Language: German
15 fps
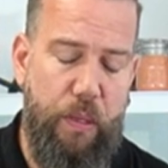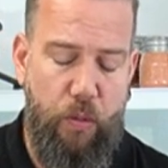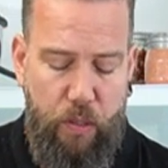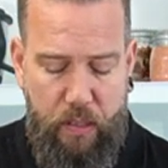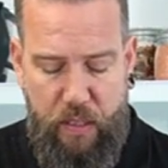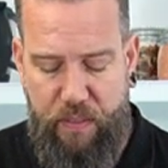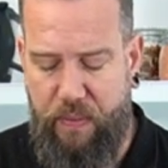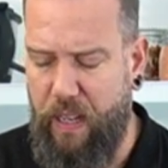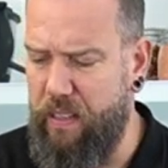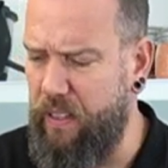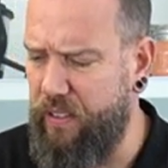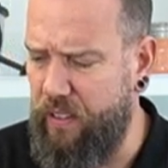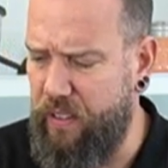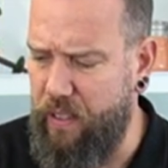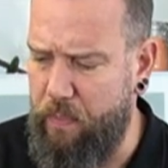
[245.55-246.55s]
Minuten, es waren
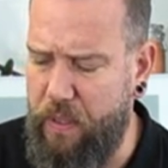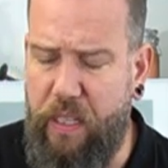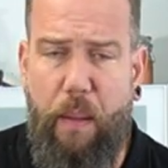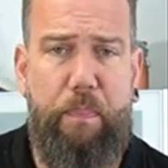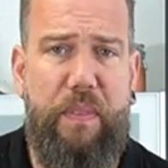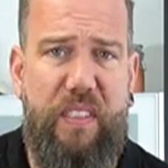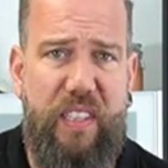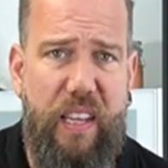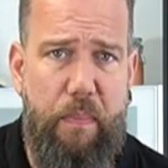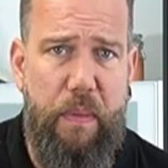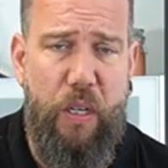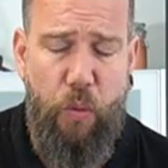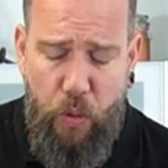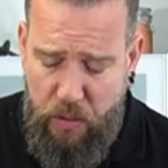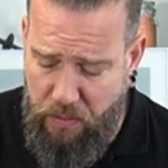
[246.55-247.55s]
insgesamt knapp zehn
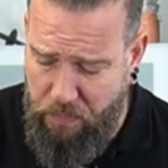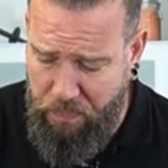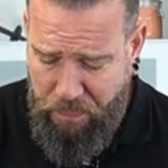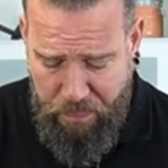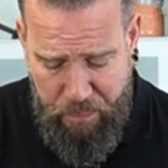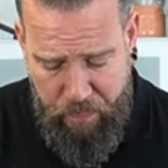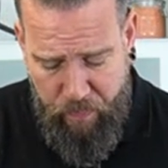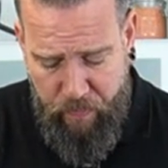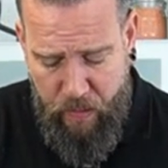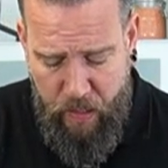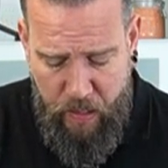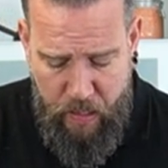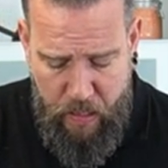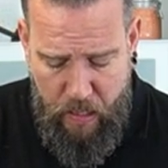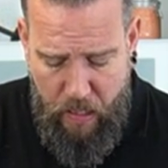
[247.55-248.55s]
Minuten.
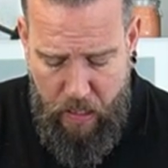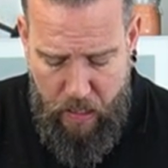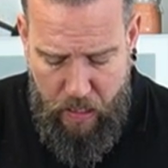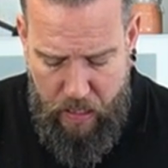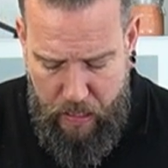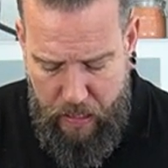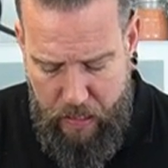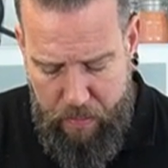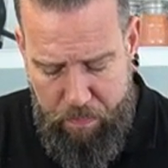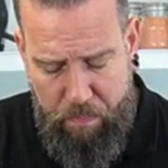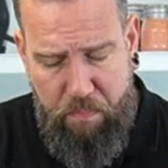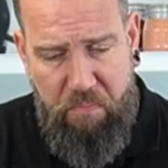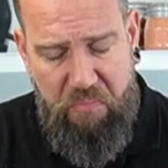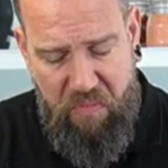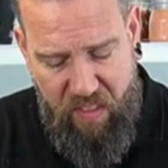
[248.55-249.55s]
Ähm,
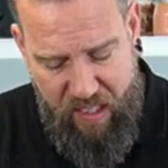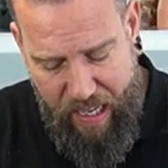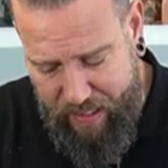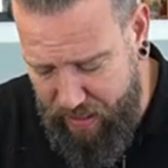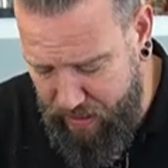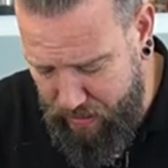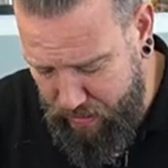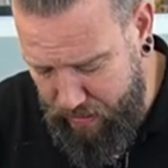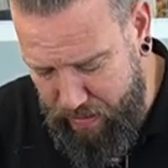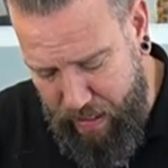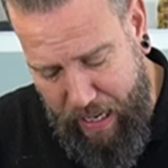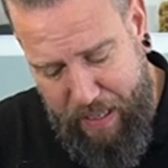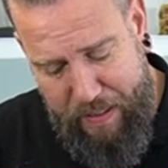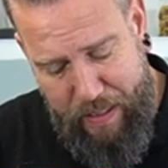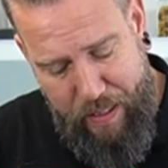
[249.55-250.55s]
das
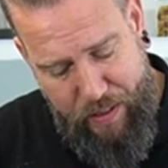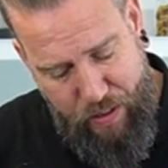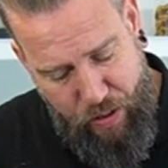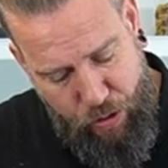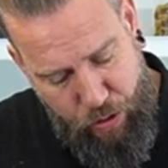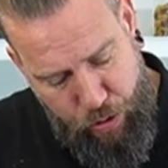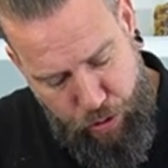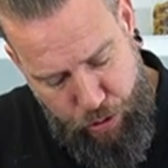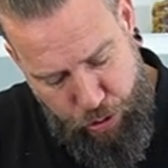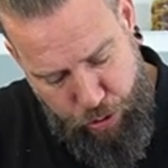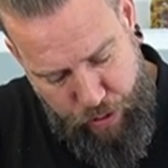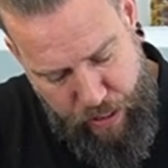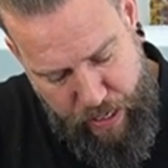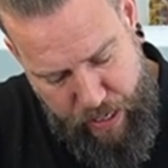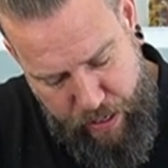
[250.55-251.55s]
hat jetzt doch
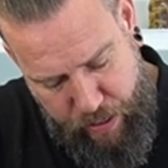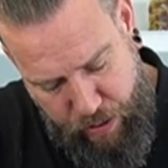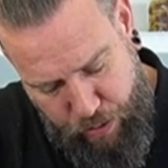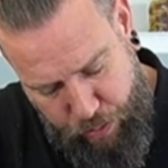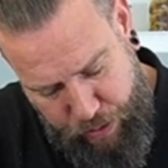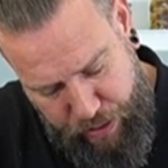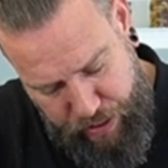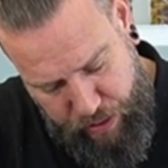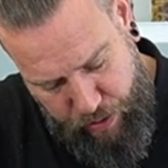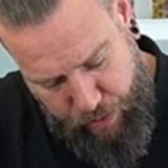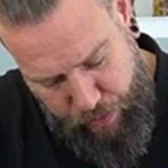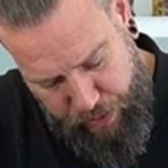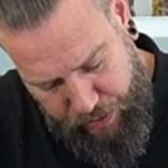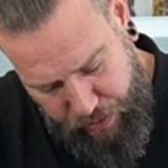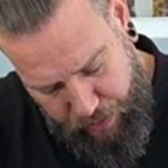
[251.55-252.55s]
schon eine
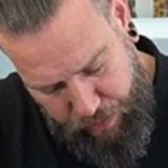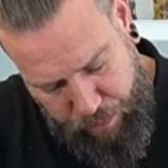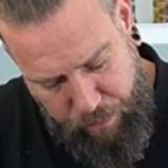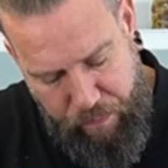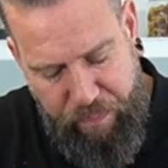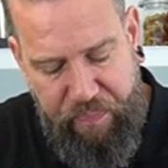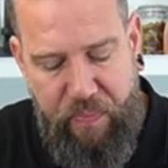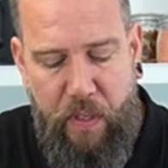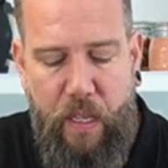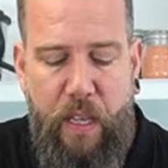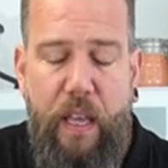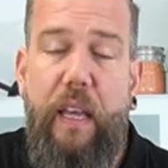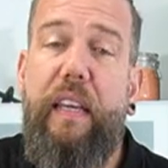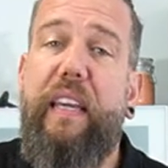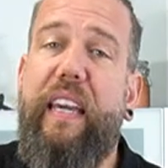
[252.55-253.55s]
durchaus
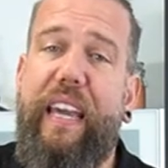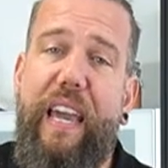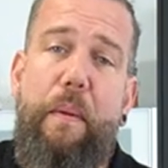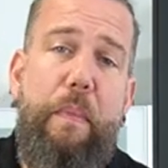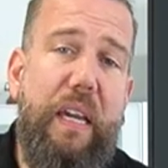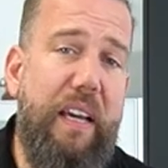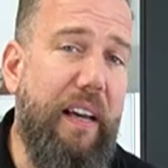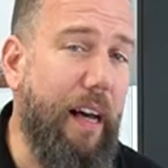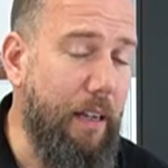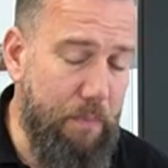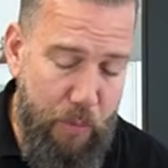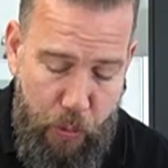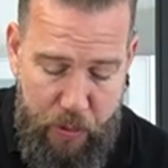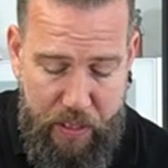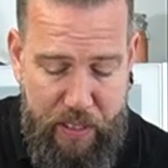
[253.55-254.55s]
cremig
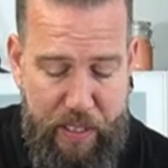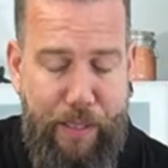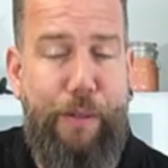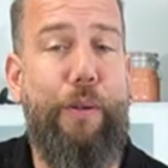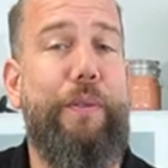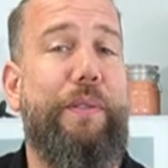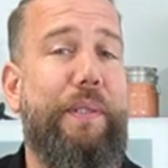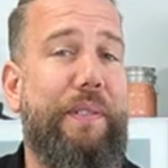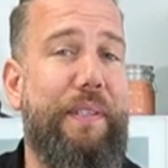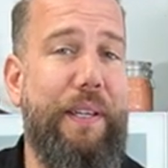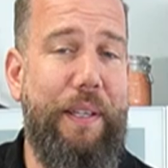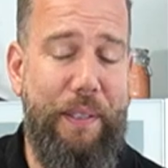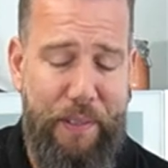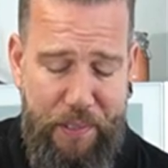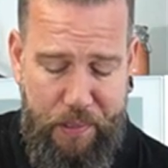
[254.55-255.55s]
anmutende
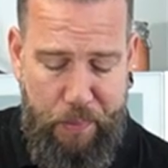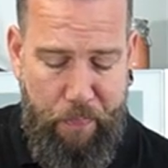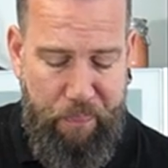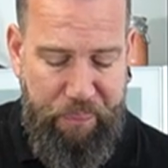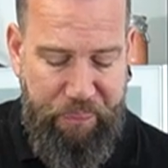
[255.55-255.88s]
Konsistenz.